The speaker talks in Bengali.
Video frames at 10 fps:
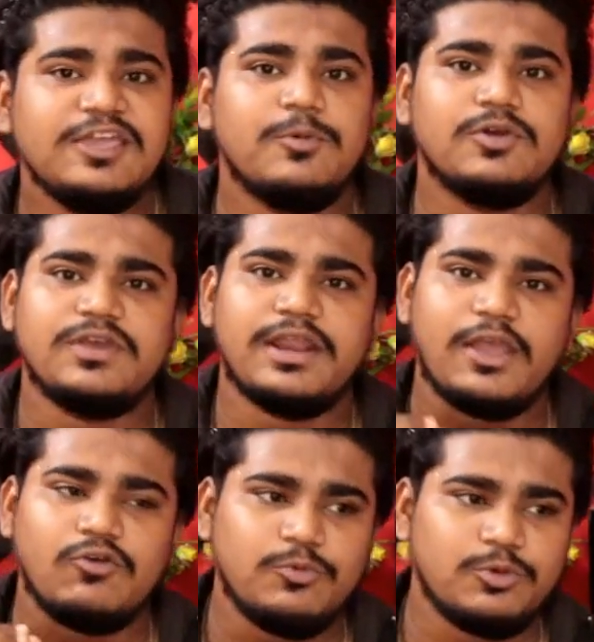এবং যারা
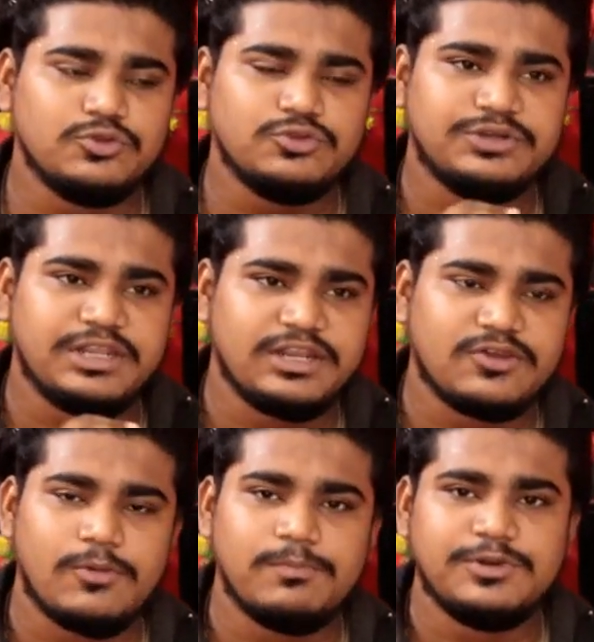এখনও পর্যন্ত টেনে
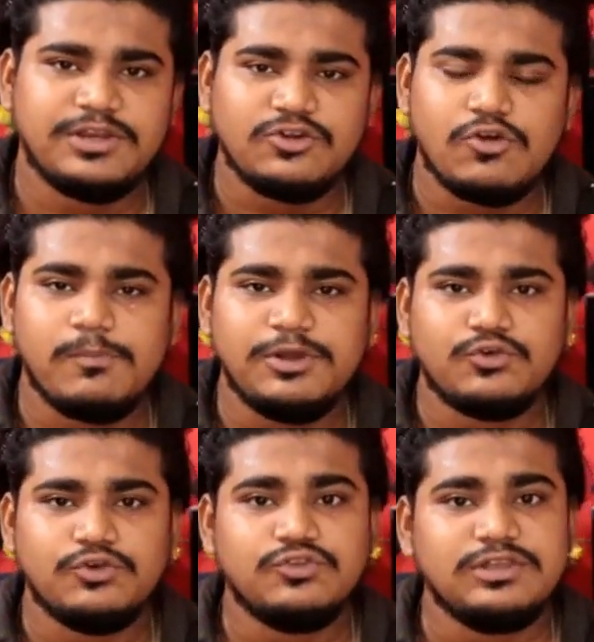কমপ্লিট টেন কমপ্লিট
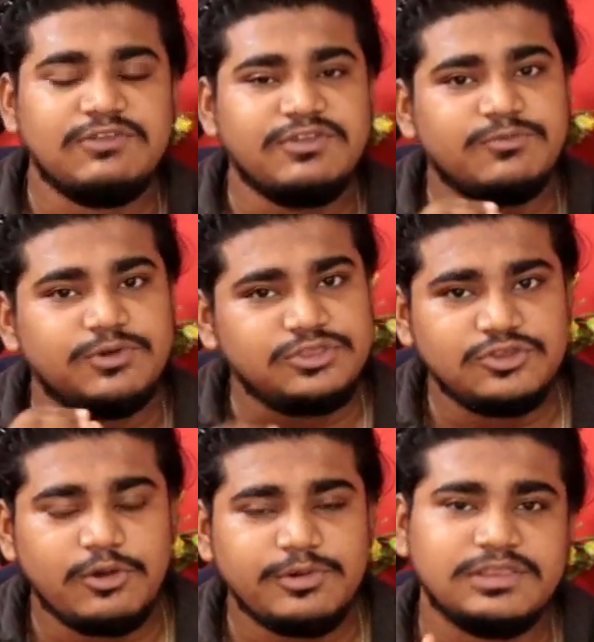করেছো ইলেভেনে
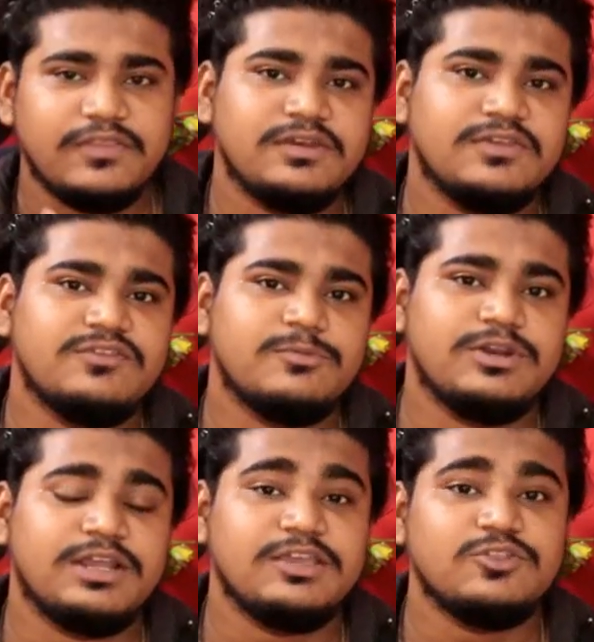ভর্তি হওনি তাদের ক্ষেত্রে
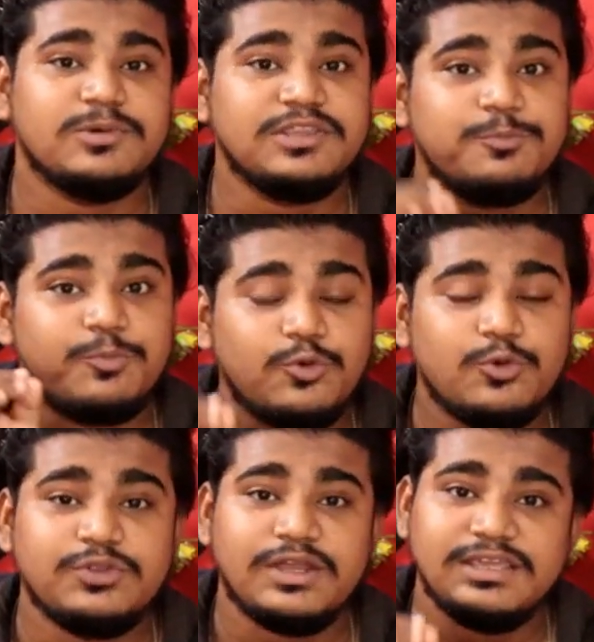বলে রাখি তোমাদের
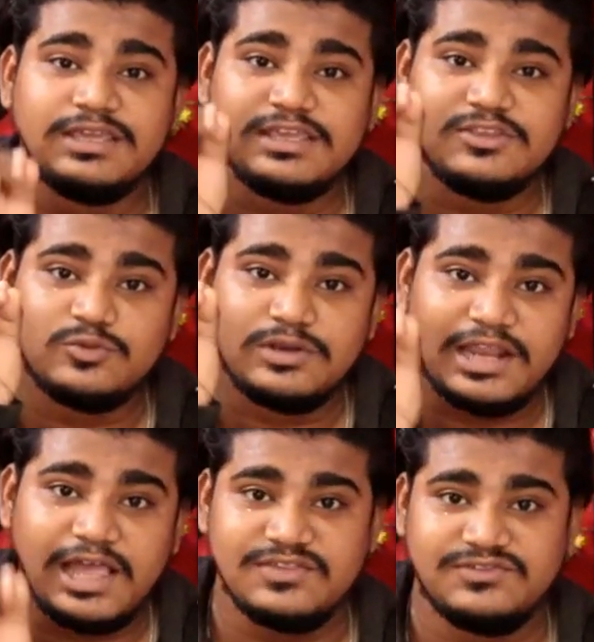পনেরো তারিখেই কিন্তু
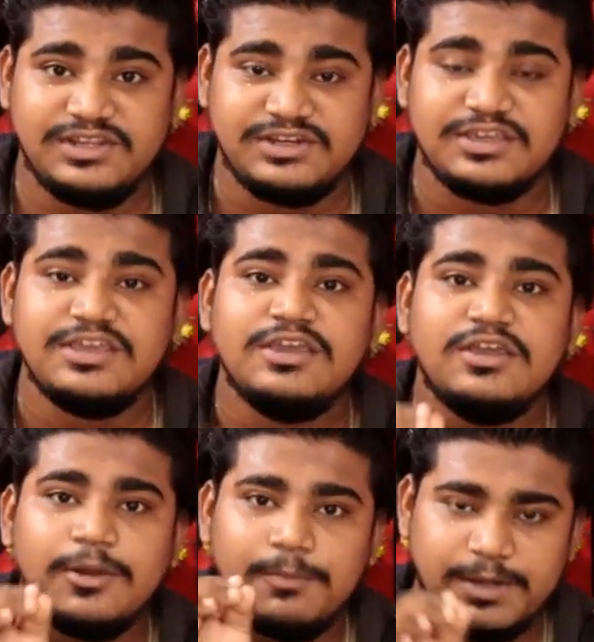লাস্ট ডেট
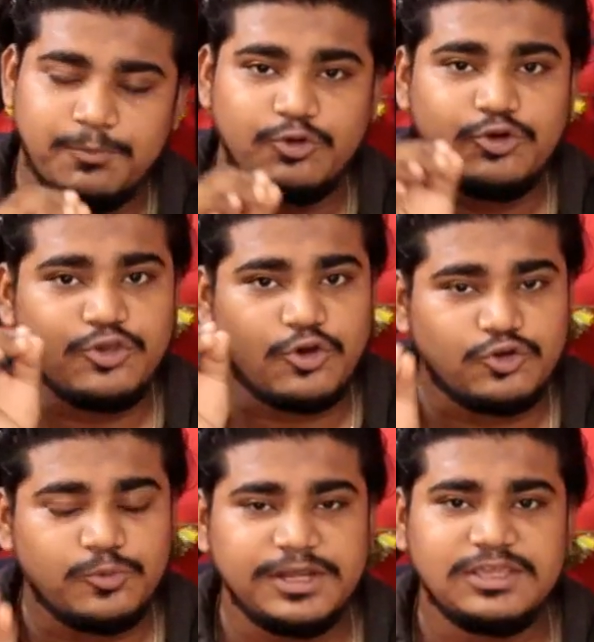মানে পনেরোই
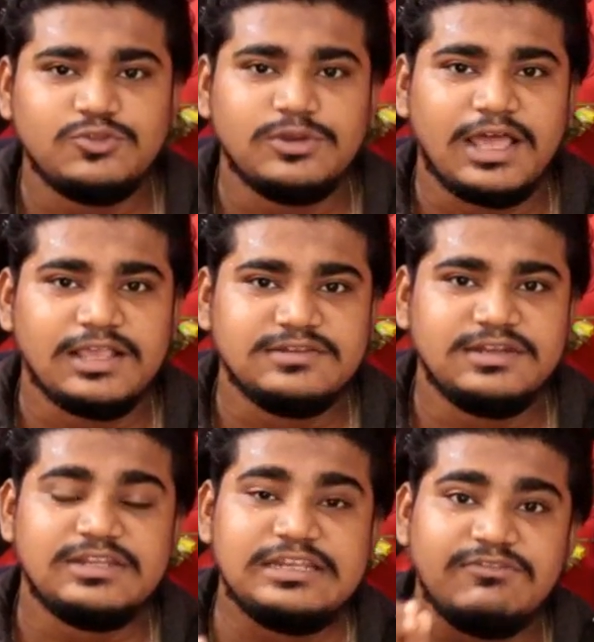অক্টোবরই কিন্তু লাস্ট
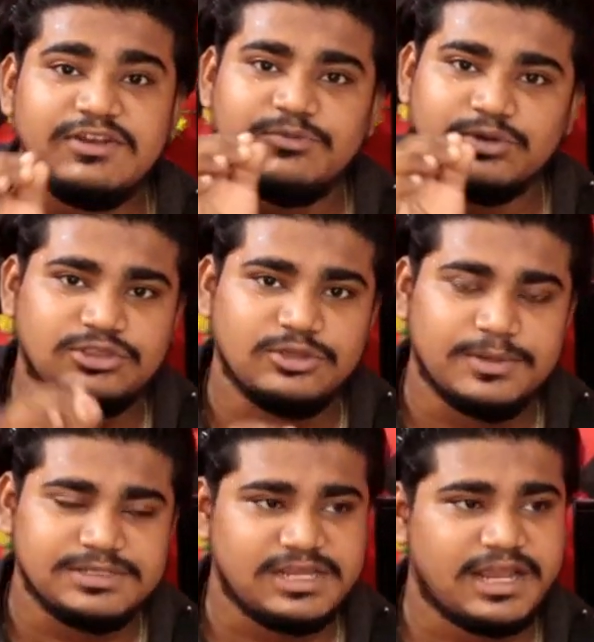ডেট ইলেভেনে ভর্তি
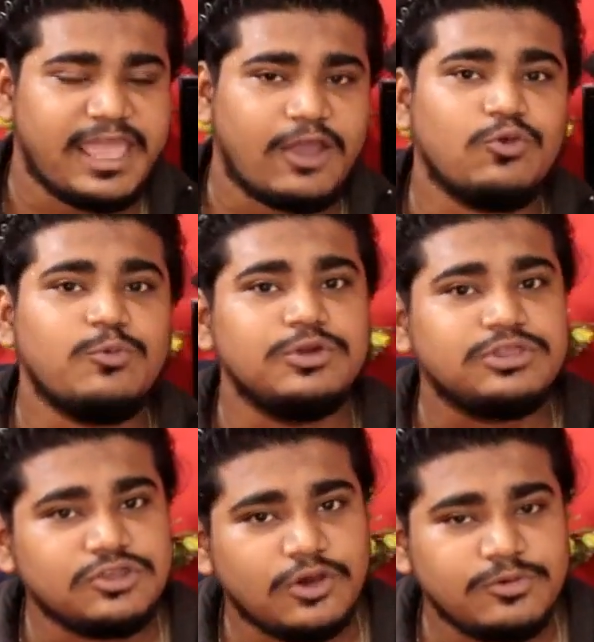হওয়ার যারা এখনও
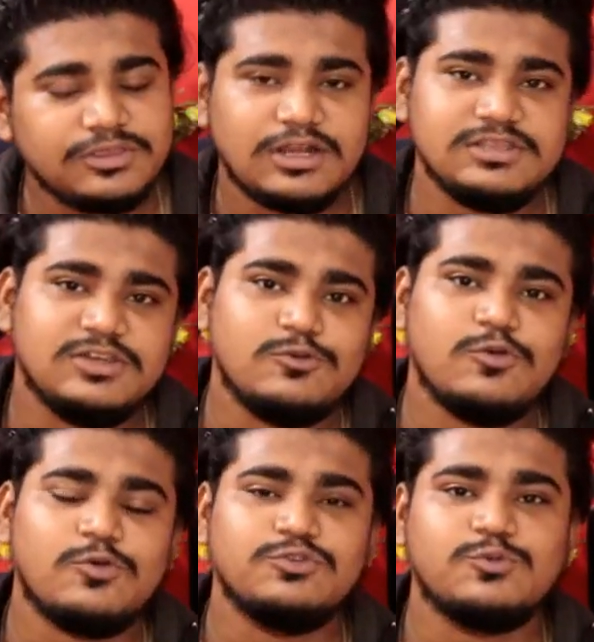ভর্তি হওনি তারা যে
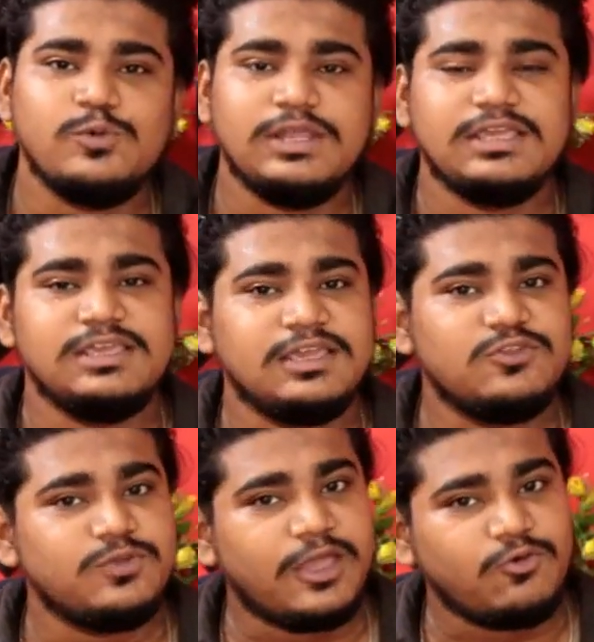কোনো স্কুলে গিয়ে
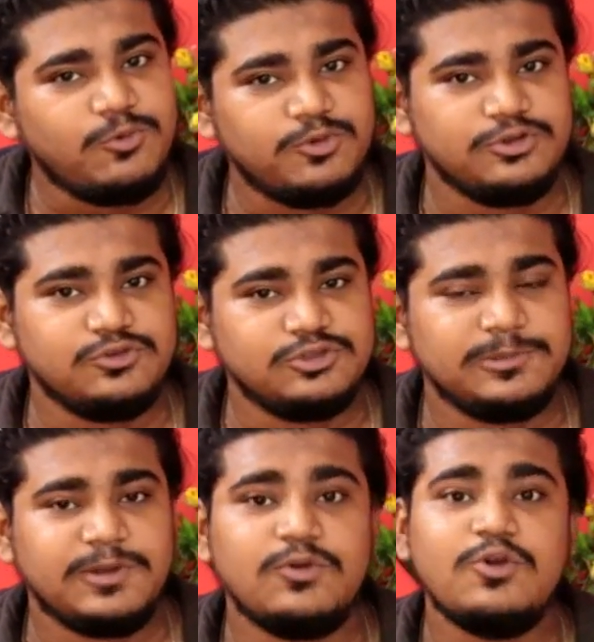কিন্তু এখনও ভর্তি
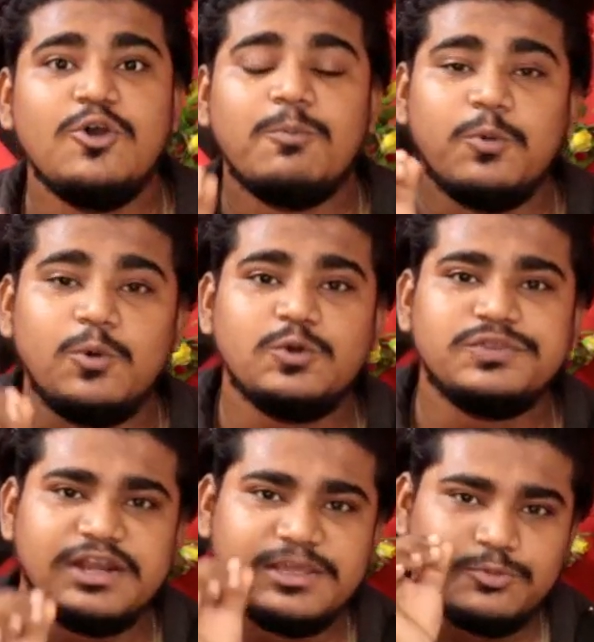হতে পারো পনেরো
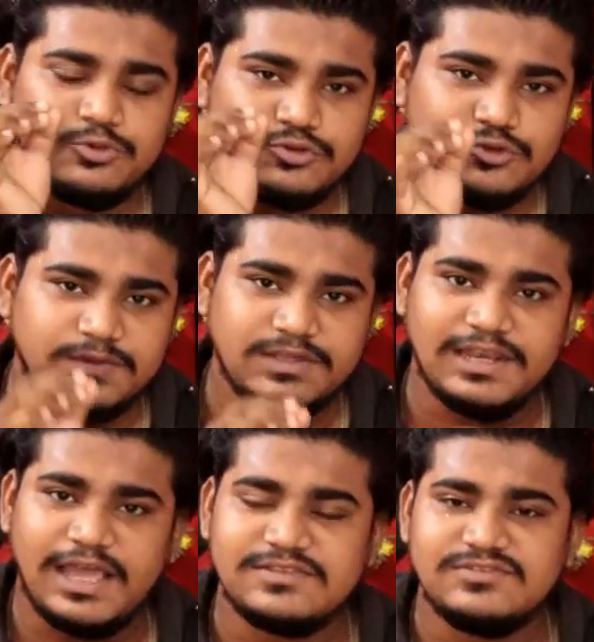তারিখ পর্যন্ত তোমাদের
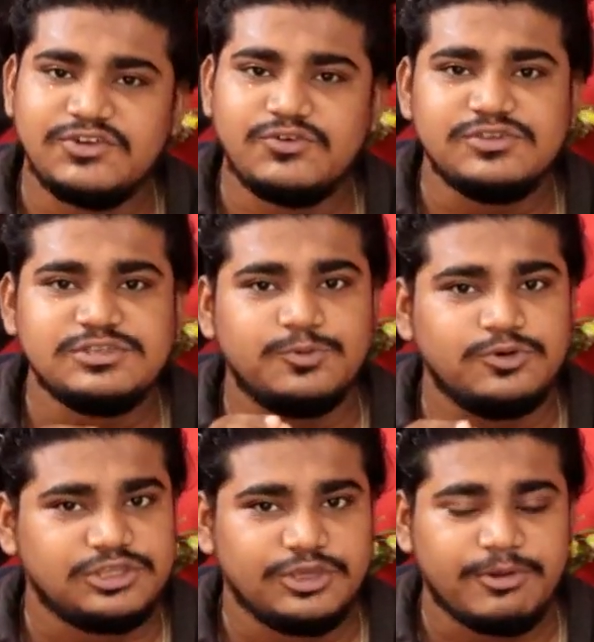লাস্ট ডেট রয়েছে
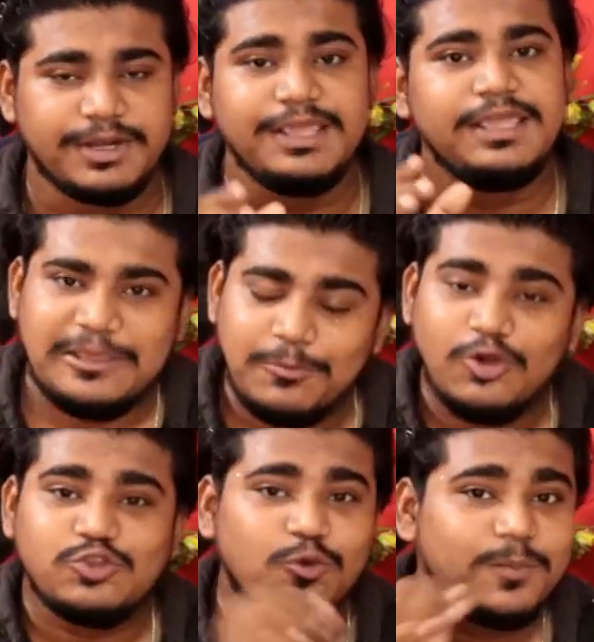ভর্তি হওয়ার
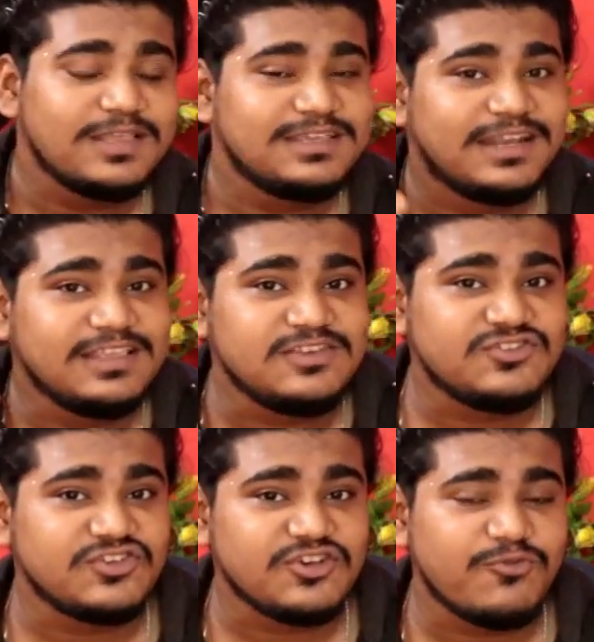এবং তোমরা যে
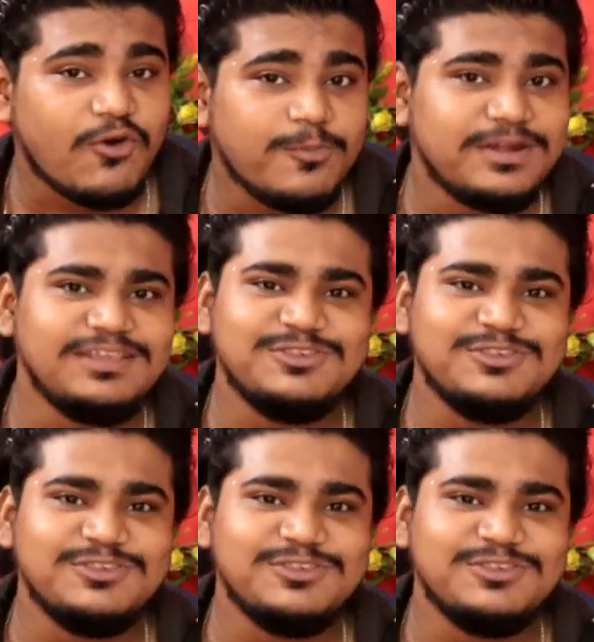রেজিস্ট্রেশন ফর্মটি